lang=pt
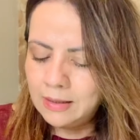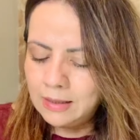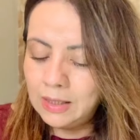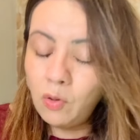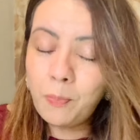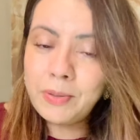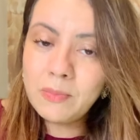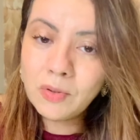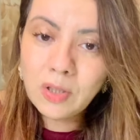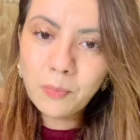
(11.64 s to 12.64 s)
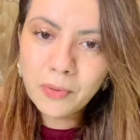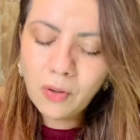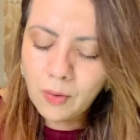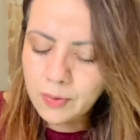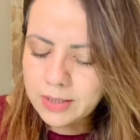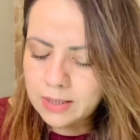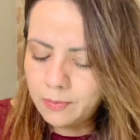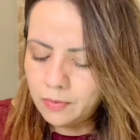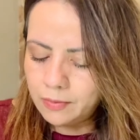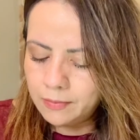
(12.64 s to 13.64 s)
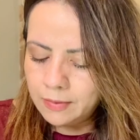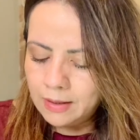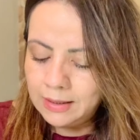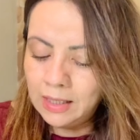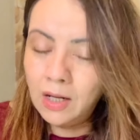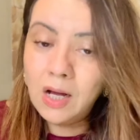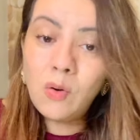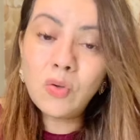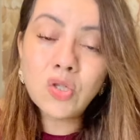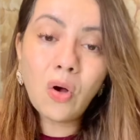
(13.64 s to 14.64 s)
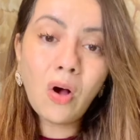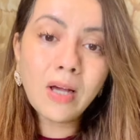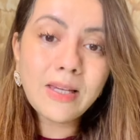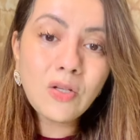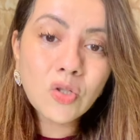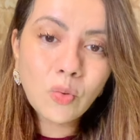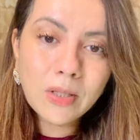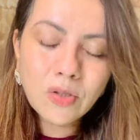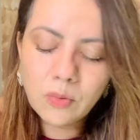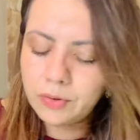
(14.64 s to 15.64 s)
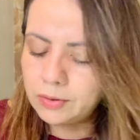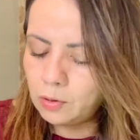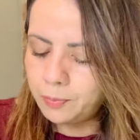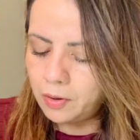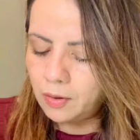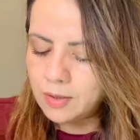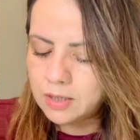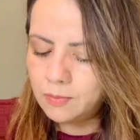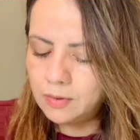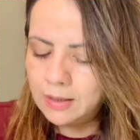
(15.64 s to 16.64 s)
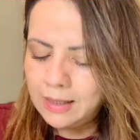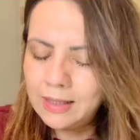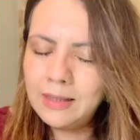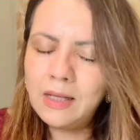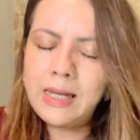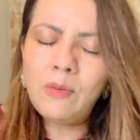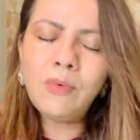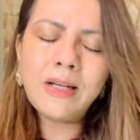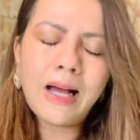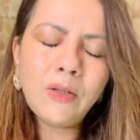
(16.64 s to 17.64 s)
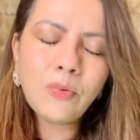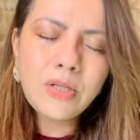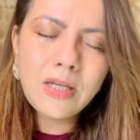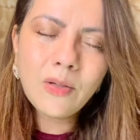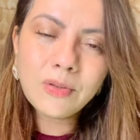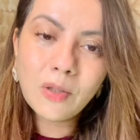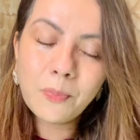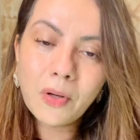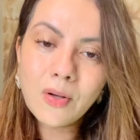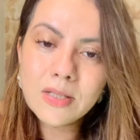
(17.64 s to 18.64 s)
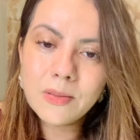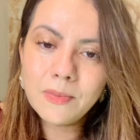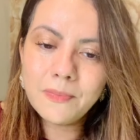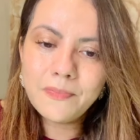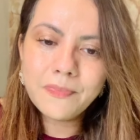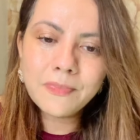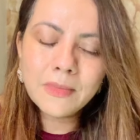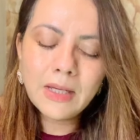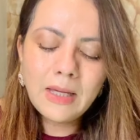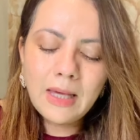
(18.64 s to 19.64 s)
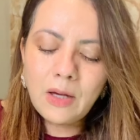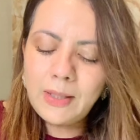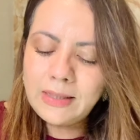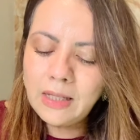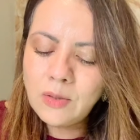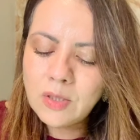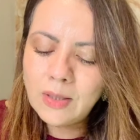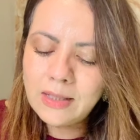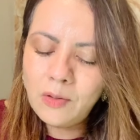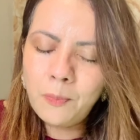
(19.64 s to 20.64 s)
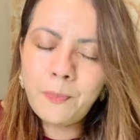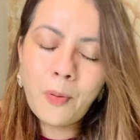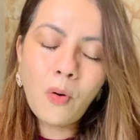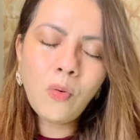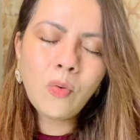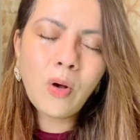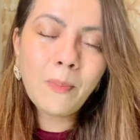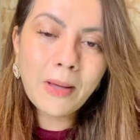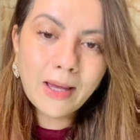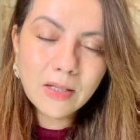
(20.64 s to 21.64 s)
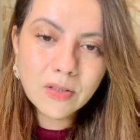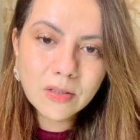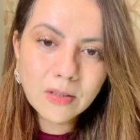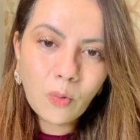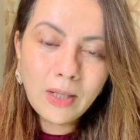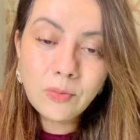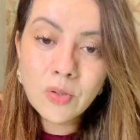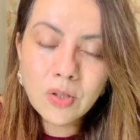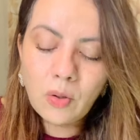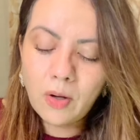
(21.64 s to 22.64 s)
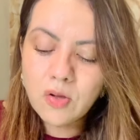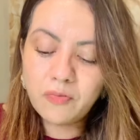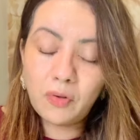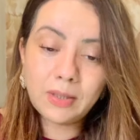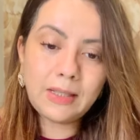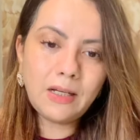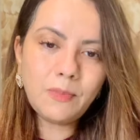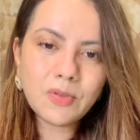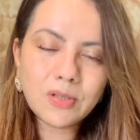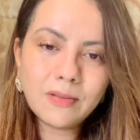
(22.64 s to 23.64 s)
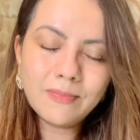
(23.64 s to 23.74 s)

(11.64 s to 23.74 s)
não oprima o teu próximo, não jogue injúrias contra o teu próximo e nem calunie o teu próximo. Eu entendo isso aqui um pouco a mais. Quantos de nós furtamos